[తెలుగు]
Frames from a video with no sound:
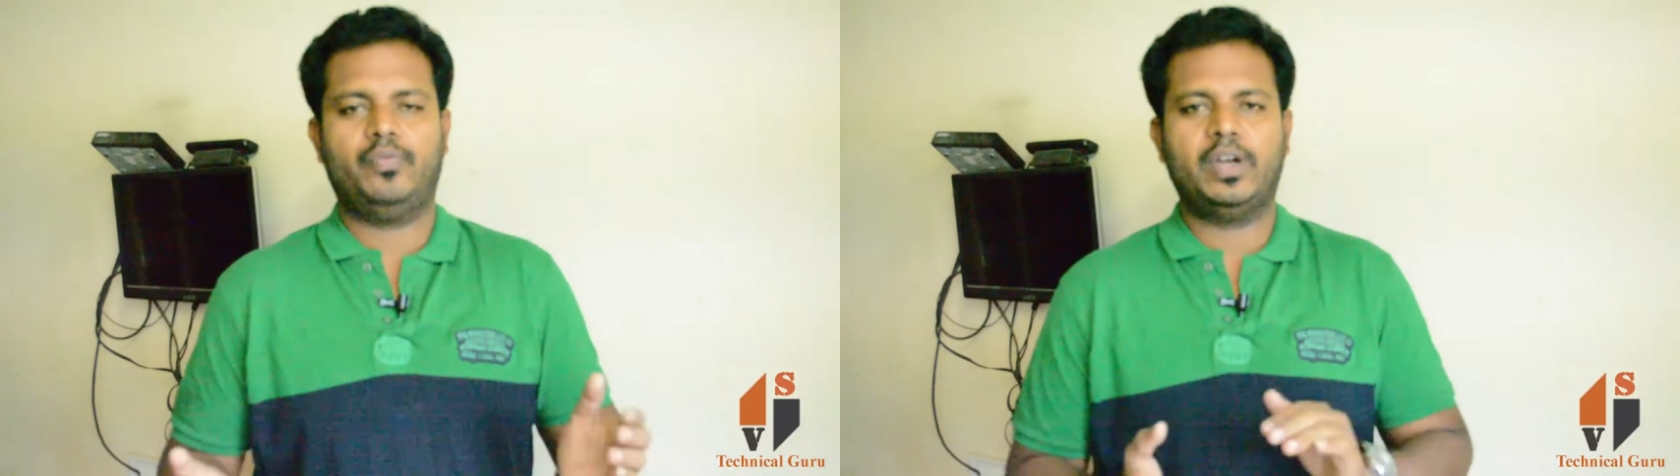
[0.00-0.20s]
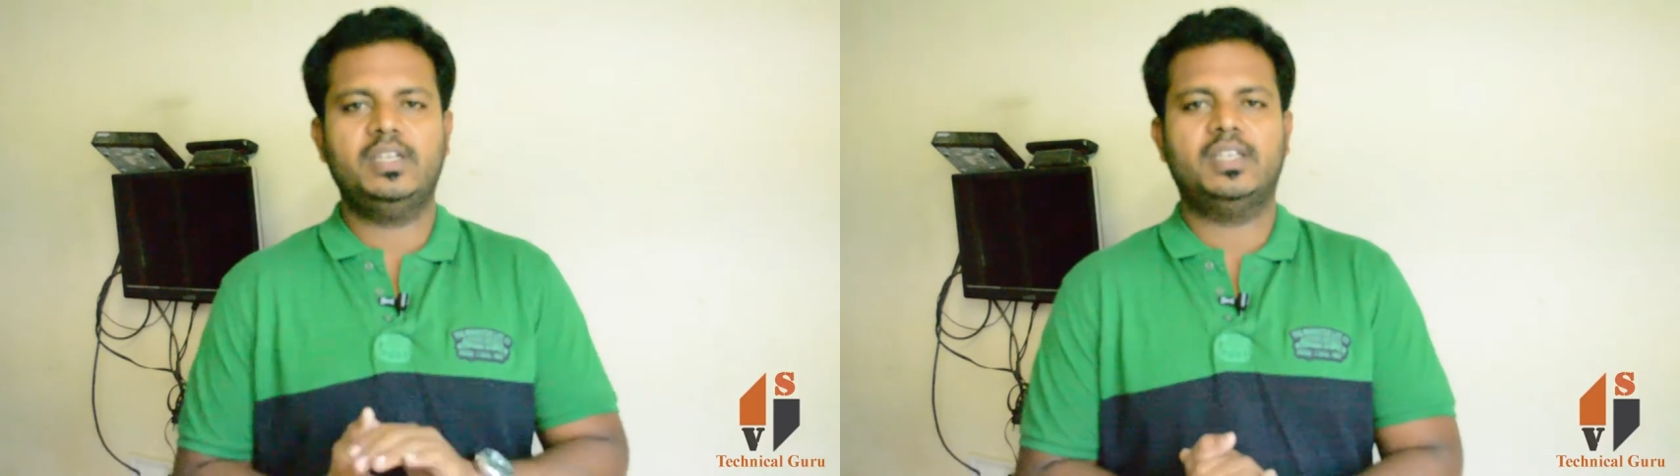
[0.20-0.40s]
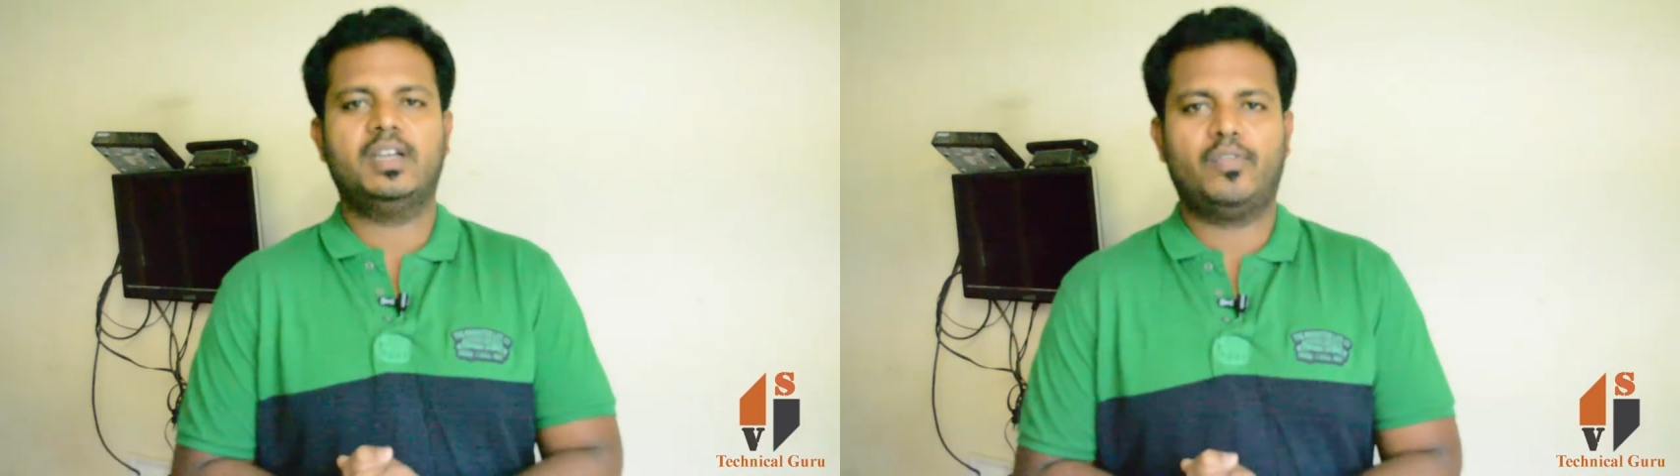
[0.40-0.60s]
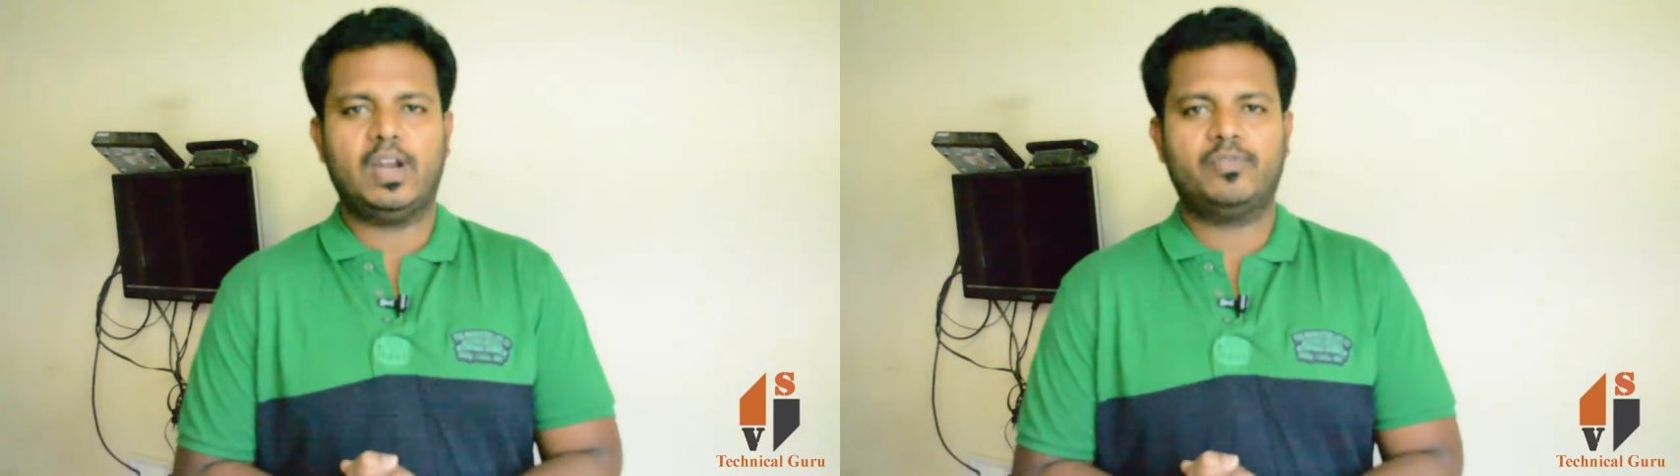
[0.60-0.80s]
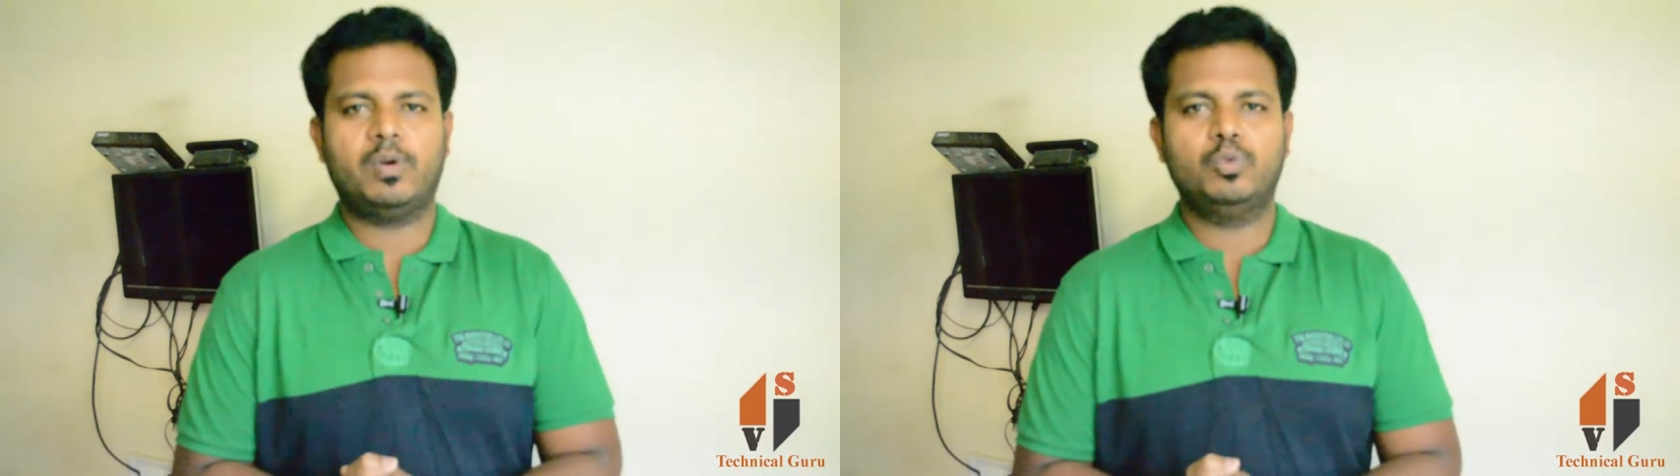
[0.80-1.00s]
ఫ్రెండ్స్ ఇంకా
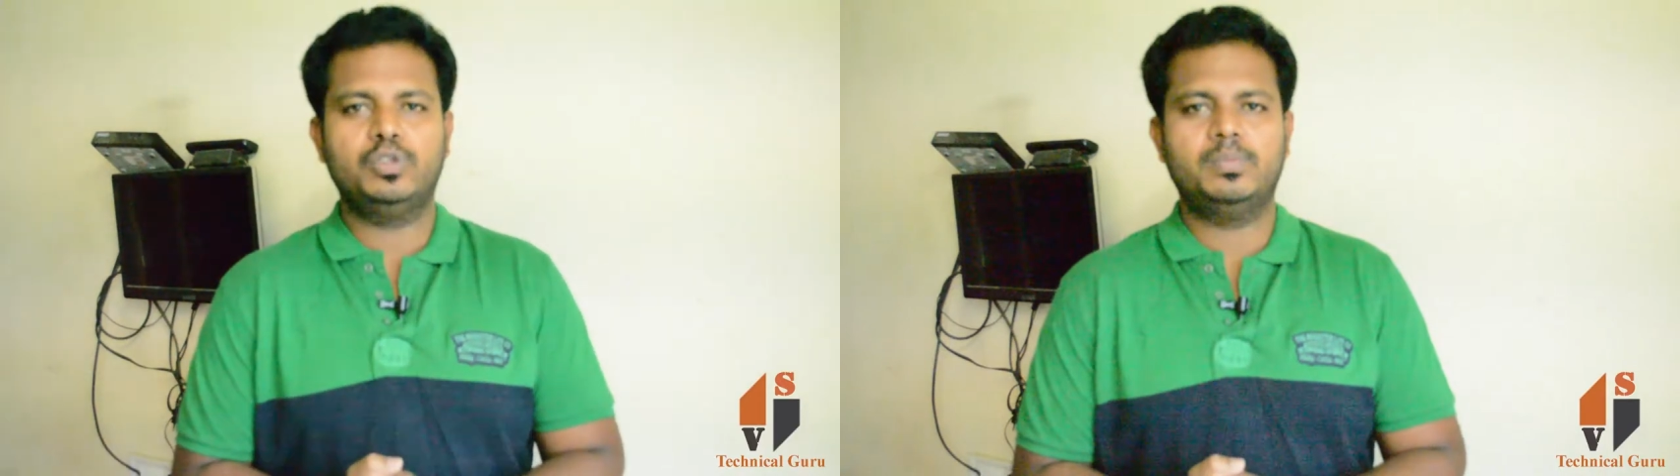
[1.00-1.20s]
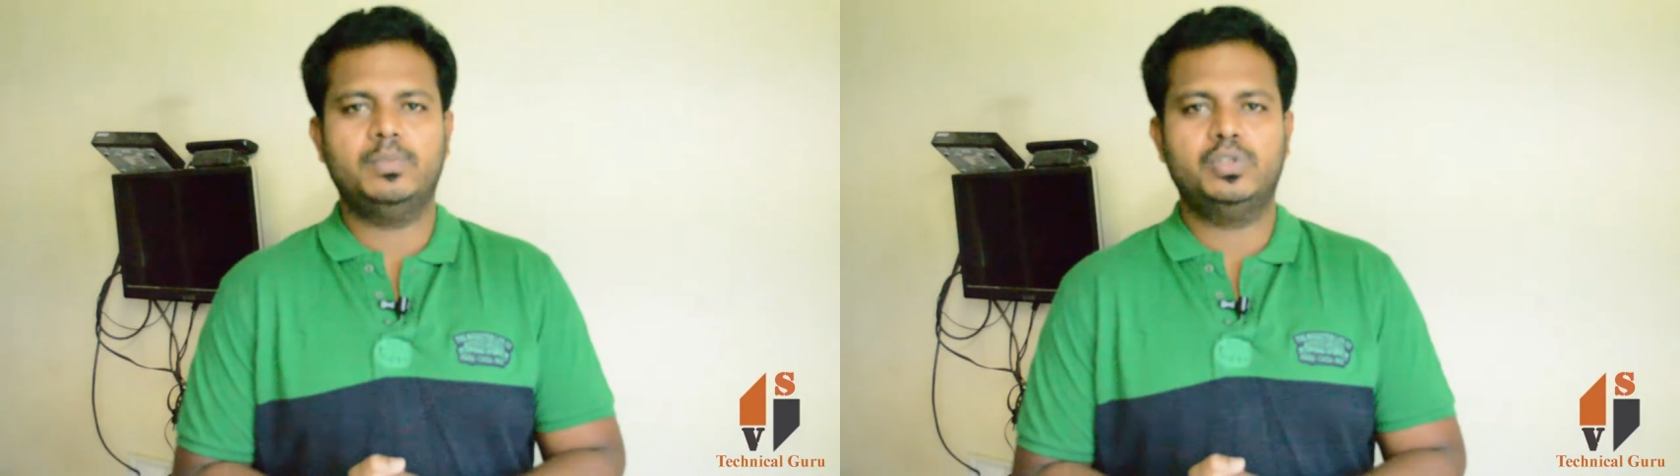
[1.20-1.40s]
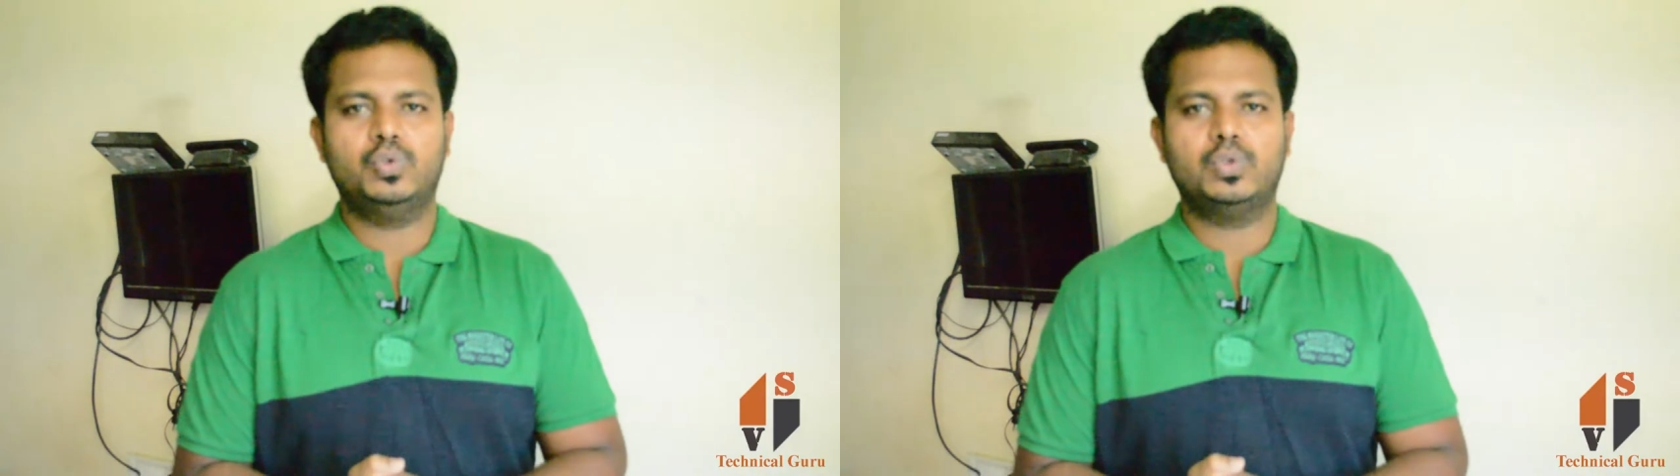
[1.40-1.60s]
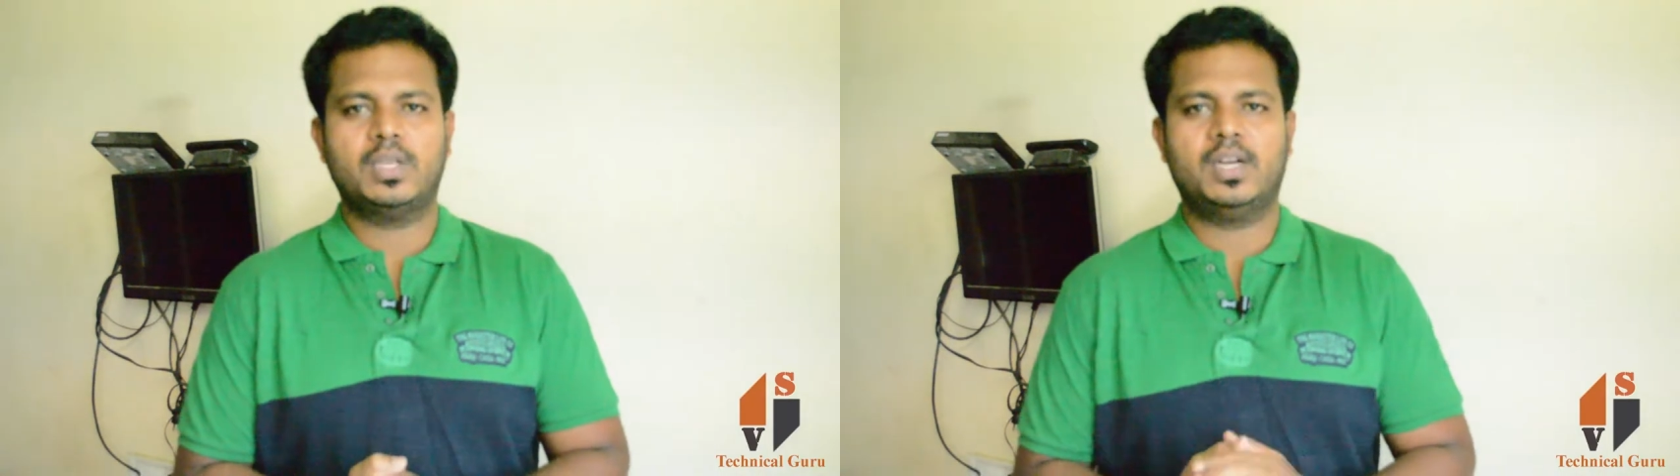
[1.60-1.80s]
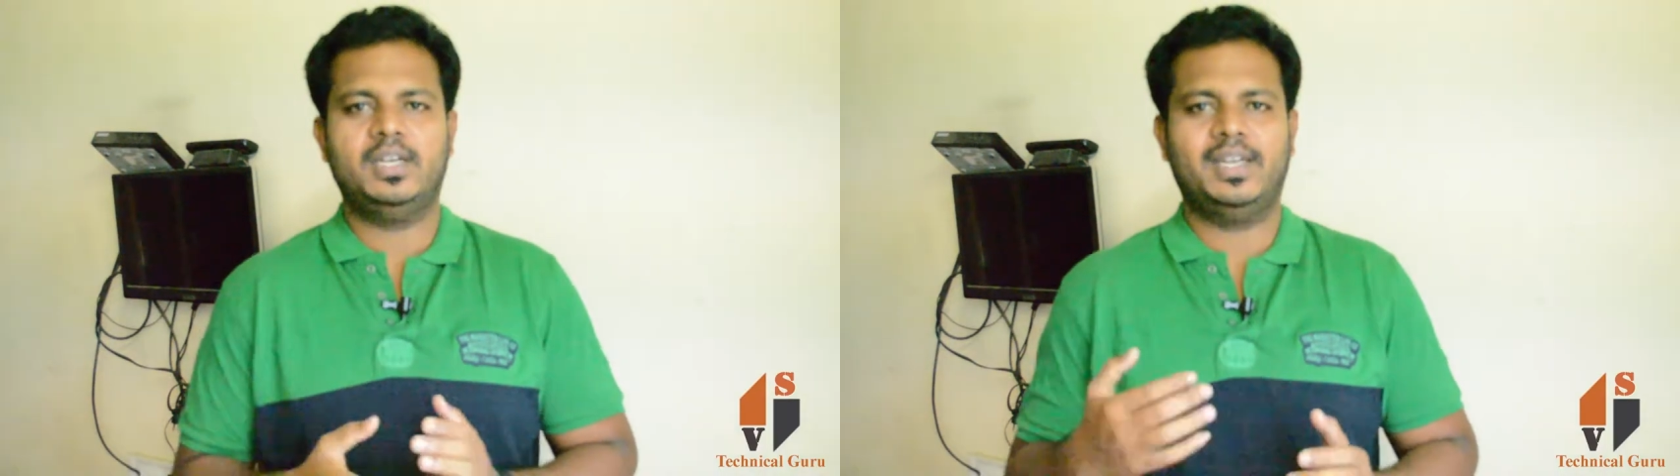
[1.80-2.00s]
ప్లాట్ఫామ్ గురించి మీరు
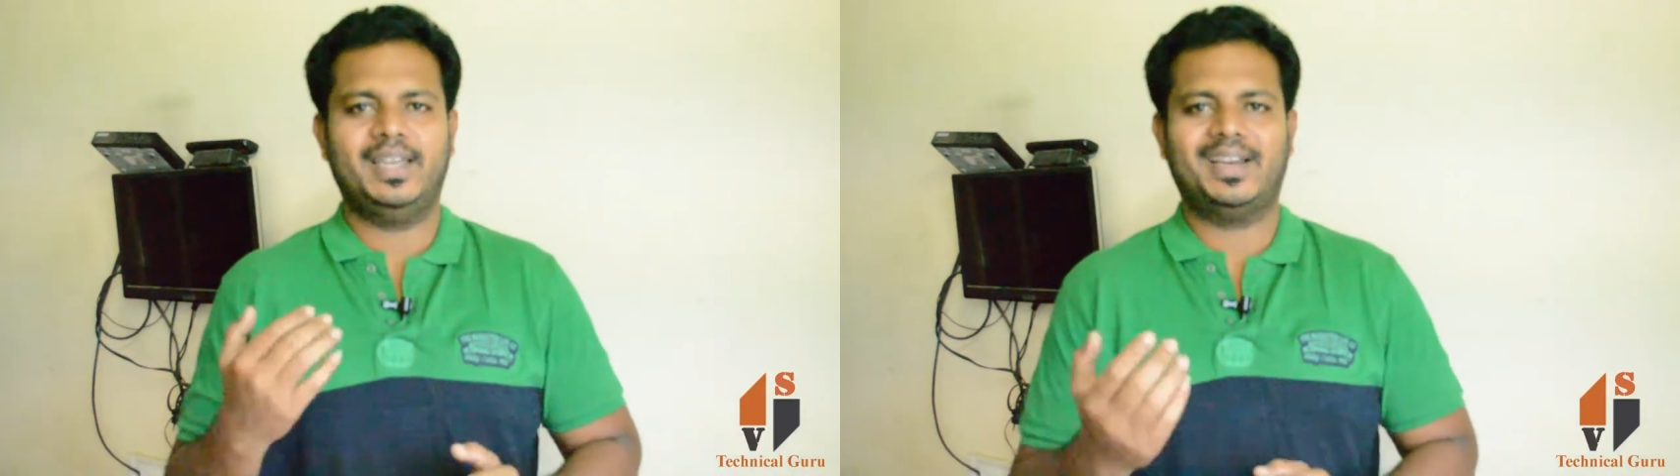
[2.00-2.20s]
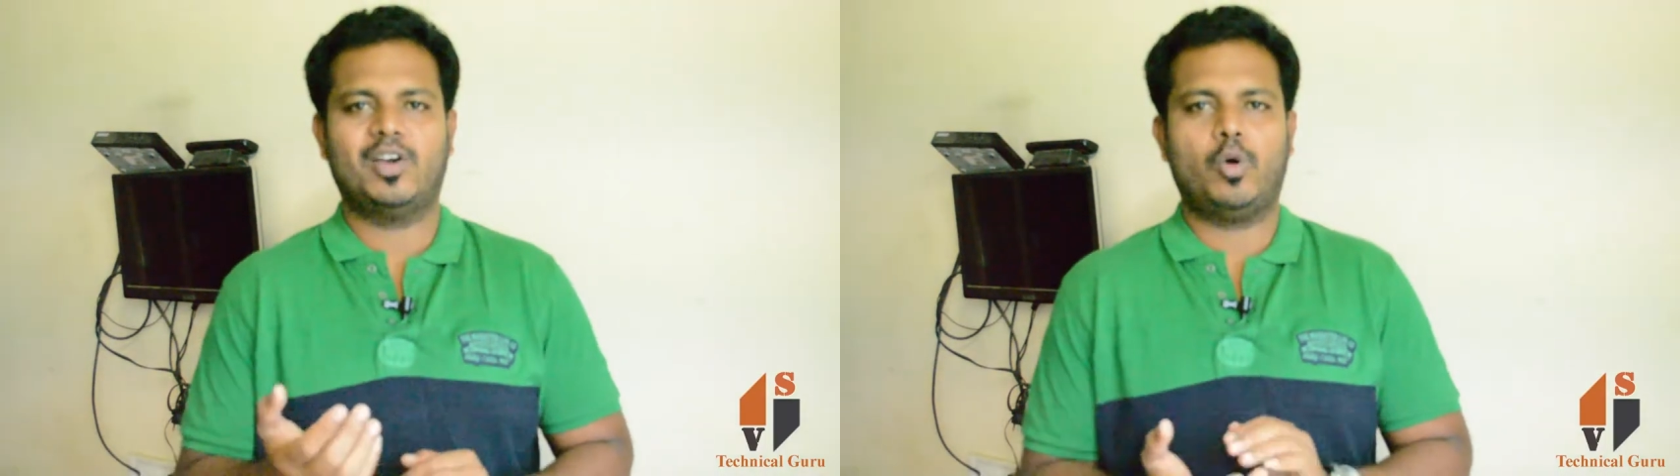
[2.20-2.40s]
చూసారంటే ఇక్కడ